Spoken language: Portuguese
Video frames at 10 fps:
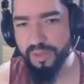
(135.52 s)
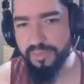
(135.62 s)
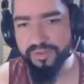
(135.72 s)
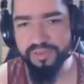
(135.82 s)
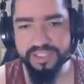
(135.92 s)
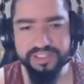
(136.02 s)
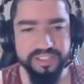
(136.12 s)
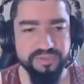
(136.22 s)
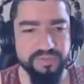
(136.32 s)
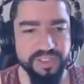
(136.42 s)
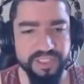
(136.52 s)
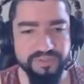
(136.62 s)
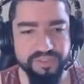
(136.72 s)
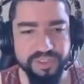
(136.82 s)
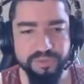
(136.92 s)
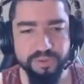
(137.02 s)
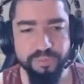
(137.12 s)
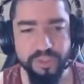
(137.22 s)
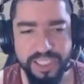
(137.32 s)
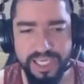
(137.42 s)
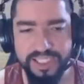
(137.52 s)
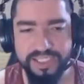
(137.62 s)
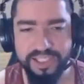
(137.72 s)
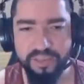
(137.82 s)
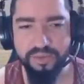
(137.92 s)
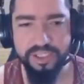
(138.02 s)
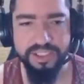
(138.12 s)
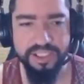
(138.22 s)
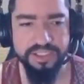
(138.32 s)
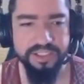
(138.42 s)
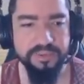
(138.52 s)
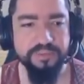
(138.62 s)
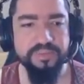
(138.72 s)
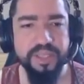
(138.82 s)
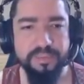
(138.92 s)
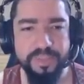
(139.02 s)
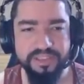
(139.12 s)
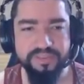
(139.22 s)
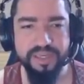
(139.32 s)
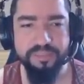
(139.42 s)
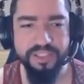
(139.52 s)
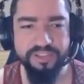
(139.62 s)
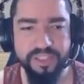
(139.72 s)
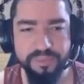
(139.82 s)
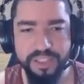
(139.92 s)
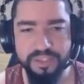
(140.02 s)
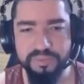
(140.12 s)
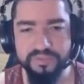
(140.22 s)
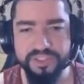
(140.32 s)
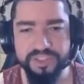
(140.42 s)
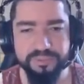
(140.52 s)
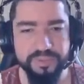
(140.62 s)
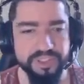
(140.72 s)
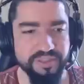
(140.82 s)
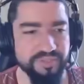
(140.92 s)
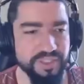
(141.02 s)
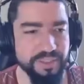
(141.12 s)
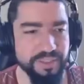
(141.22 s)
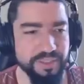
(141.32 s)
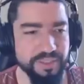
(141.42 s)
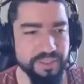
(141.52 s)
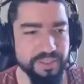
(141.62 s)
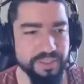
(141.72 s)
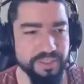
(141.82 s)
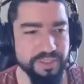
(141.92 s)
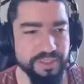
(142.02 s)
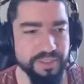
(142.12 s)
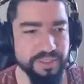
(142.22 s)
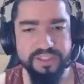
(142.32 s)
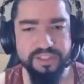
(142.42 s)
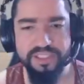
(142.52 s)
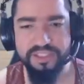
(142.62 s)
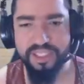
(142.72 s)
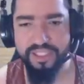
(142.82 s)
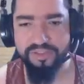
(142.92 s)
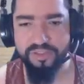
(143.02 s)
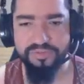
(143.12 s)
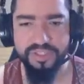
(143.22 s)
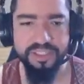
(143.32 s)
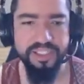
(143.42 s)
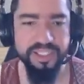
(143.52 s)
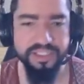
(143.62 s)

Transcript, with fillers: Vai ver aí, vocês vão ver que eles vão usar muito pouco. A galera tá curando ali passivamente também, como vocês podem ver. O Oneiros ali tá sofrendo. Ele